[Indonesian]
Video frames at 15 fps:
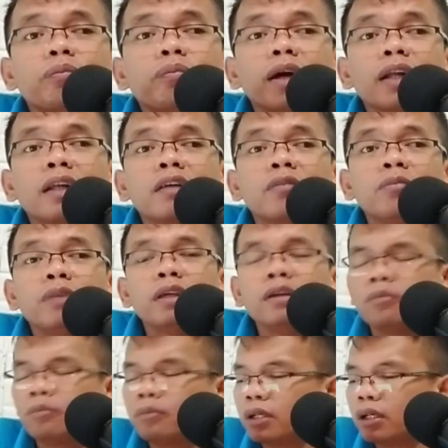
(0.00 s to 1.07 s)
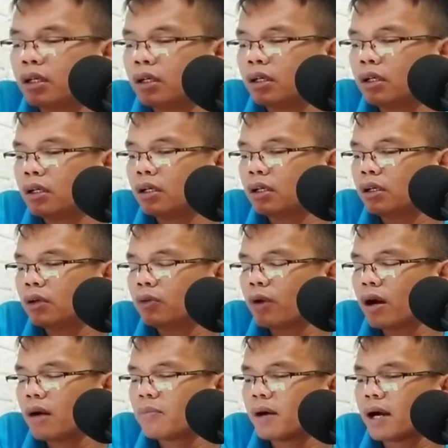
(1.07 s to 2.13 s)
pandemi
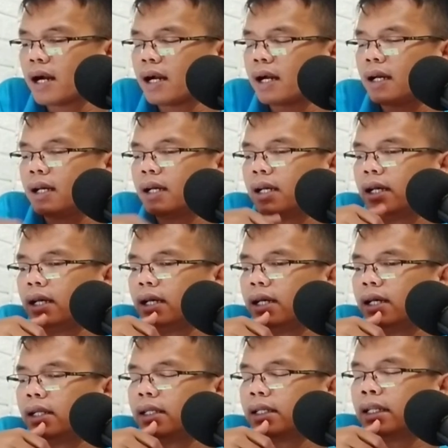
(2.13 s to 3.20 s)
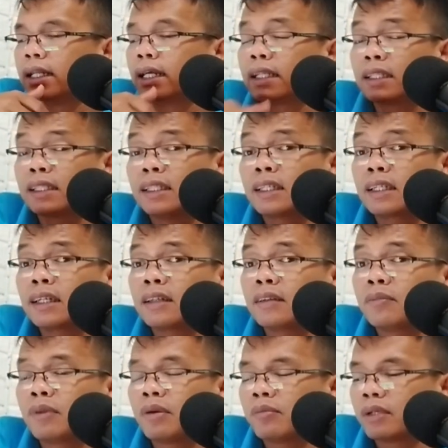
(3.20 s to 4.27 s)
mewabah dan artinya kan
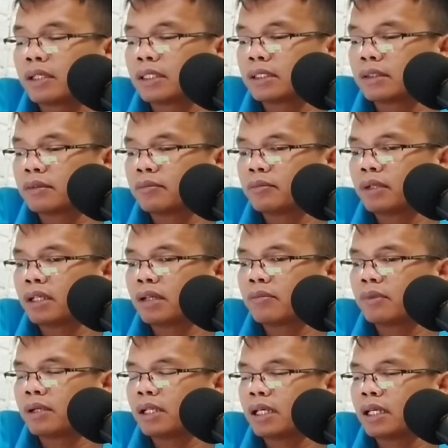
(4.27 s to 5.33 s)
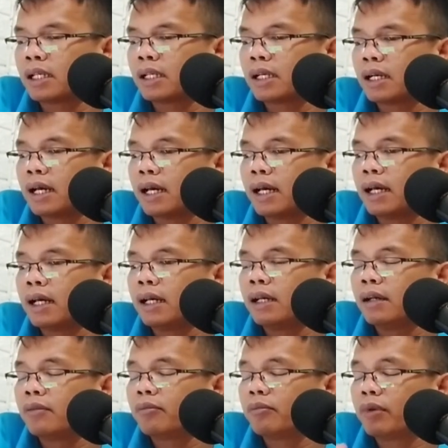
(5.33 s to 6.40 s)
memang benar-benar
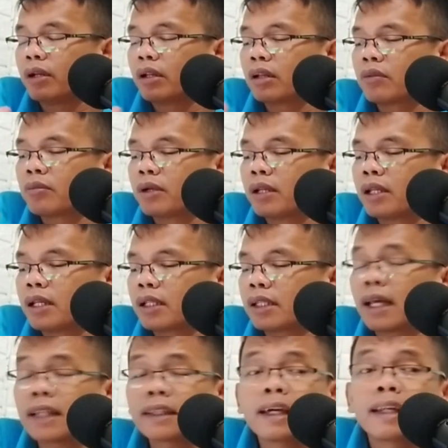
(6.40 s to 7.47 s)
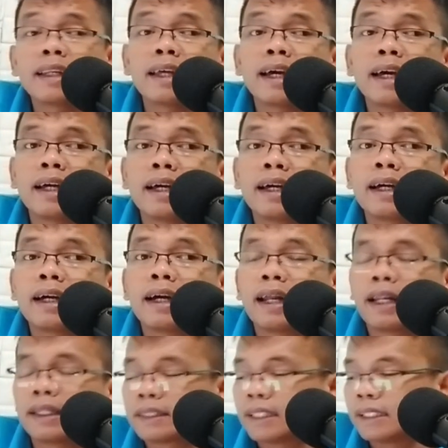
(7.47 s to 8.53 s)
benar-benar nyata nih
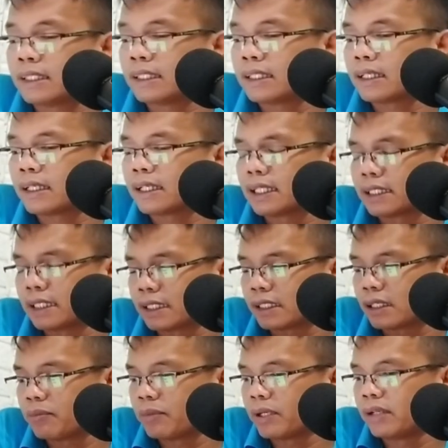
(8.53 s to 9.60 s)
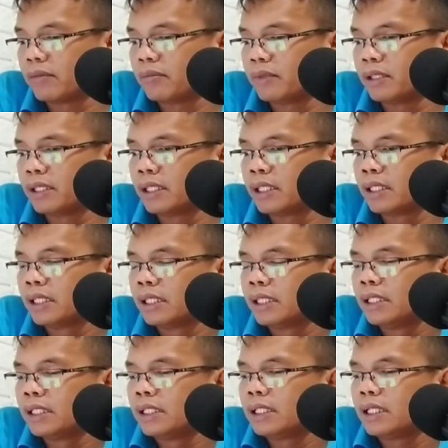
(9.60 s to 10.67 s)
alasannya ketika pandemi
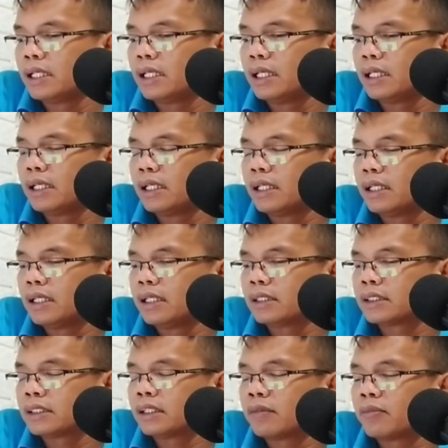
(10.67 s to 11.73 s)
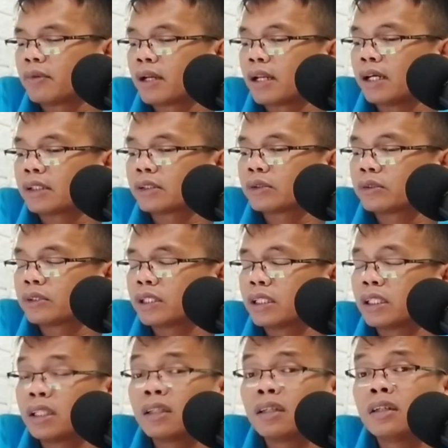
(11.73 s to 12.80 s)
uh, sedang berlangsung
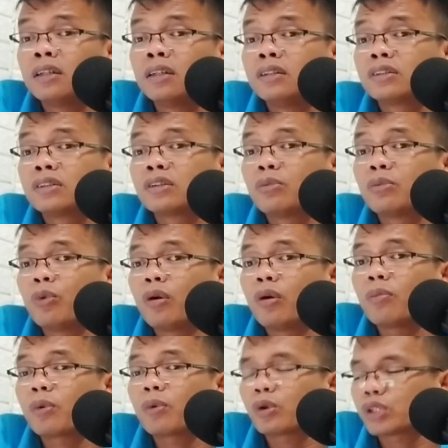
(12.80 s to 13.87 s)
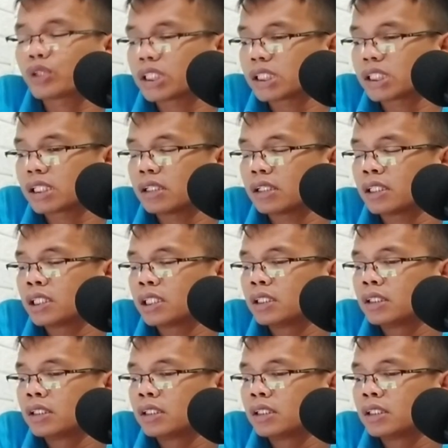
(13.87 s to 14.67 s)
jadi semua proses kan